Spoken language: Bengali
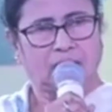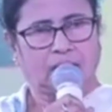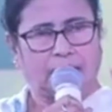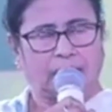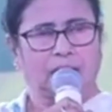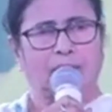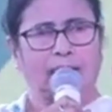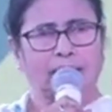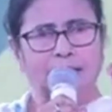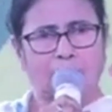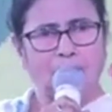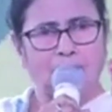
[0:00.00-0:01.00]
এই
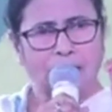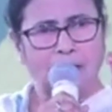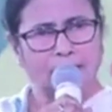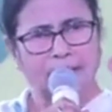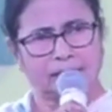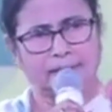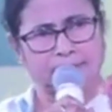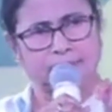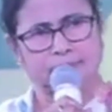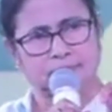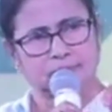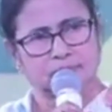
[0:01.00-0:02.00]
বাংলাই পারবে
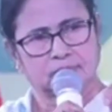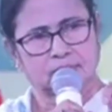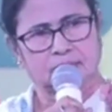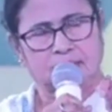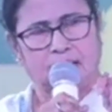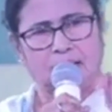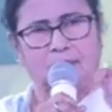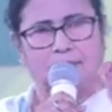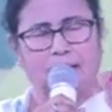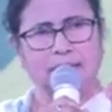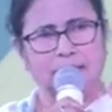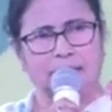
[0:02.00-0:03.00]
আর
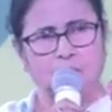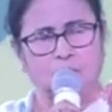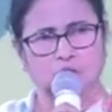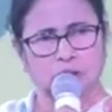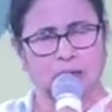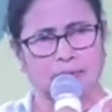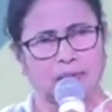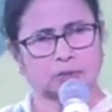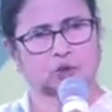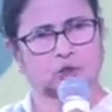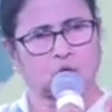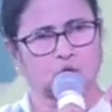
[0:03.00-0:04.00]
মালদা মুর্শিদাবাদ
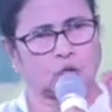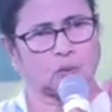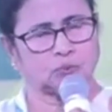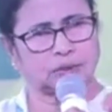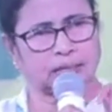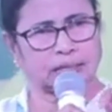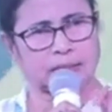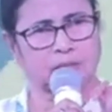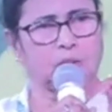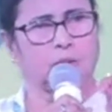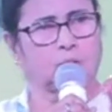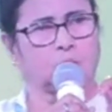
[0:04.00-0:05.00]
সহ সব জেলাকে
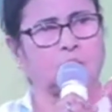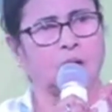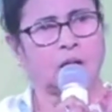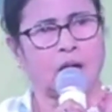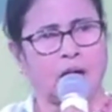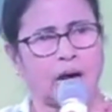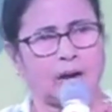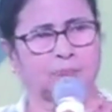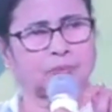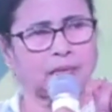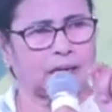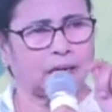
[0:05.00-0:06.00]
বলবো
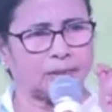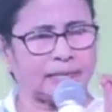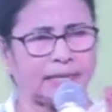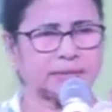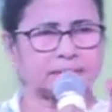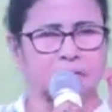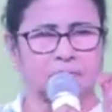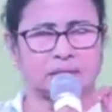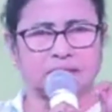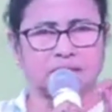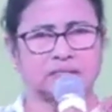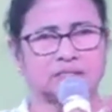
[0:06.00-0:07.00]
আপনারা আমাকে
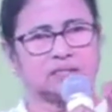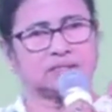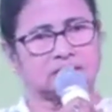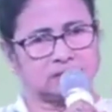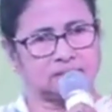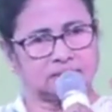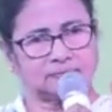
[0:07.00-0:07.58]
অ্যাসেম্বলিতে জিতিয়েছেন